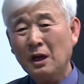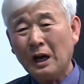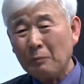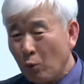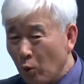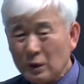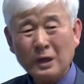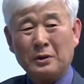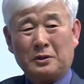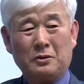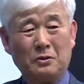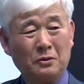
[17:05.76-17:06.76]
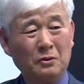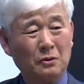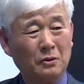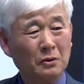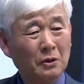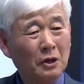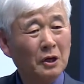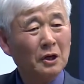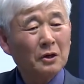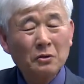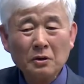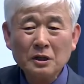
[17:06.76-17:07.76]
못 나왔어요.
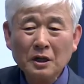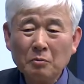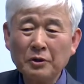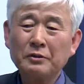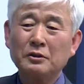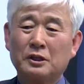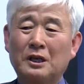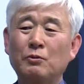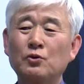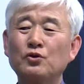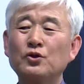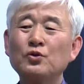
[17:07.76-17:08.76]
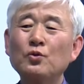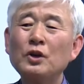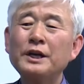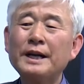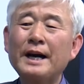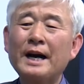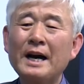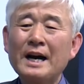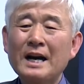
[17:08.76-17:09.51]
그러니까 뭐예요? 자본주의 윤리가